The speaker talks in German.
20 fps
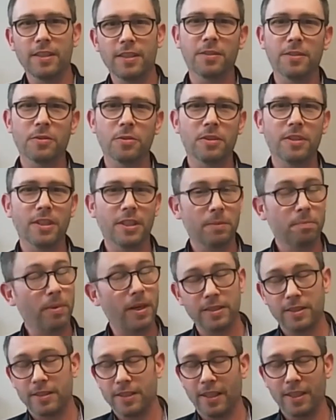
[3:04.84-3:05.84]
Also das
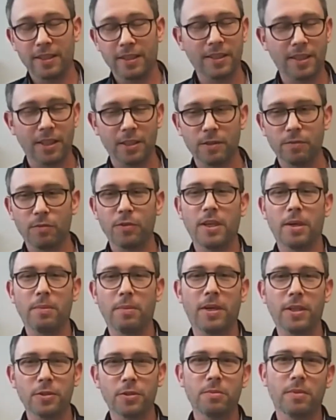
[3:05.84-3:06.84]
passt eigentlich ganz
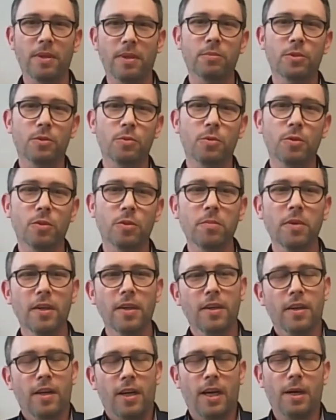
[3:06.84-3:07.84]
wunderbar zu meinem Studium.
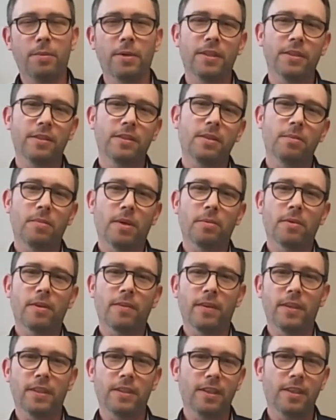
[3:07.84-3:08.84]
Aber dass ich in meinem
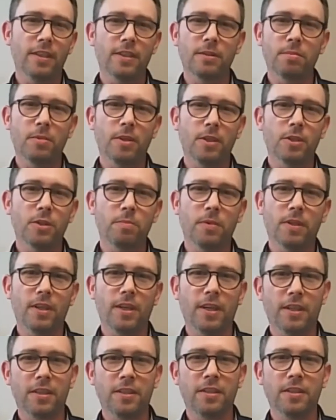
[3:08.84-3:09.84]
Qualitätsmanagement
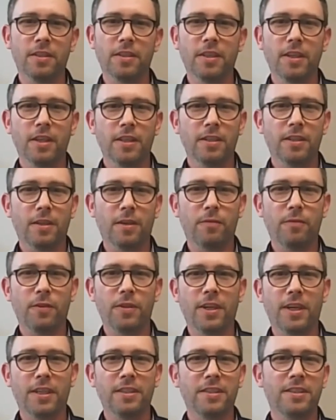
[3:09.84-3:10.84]
lande,
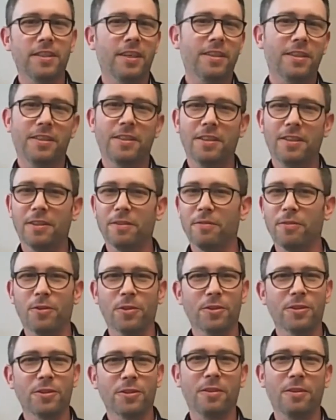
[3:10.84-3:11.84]
davon hatte ich eigentlich nie eine
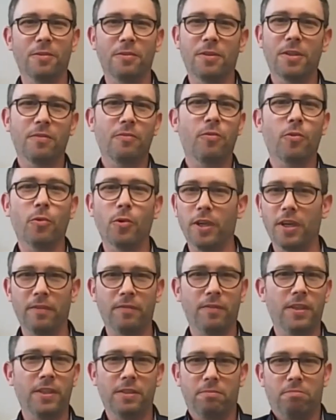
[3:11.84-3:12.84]
Vorstellung vorher,
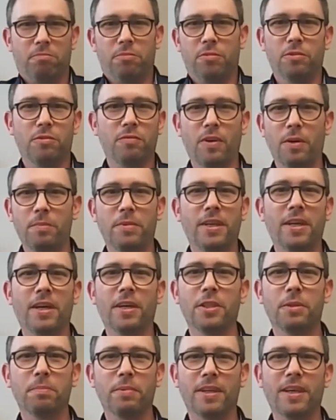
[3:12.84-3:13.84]
weil es war mir gar
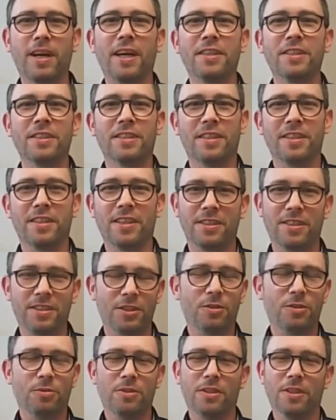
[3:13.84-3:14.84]
nicht bekannt, als
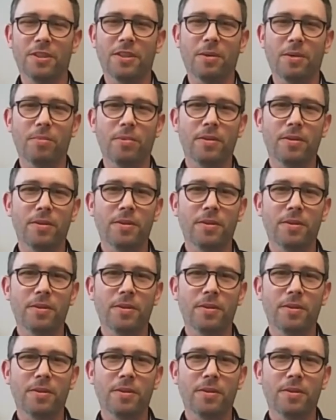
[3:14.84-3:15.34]
ich studiert habe.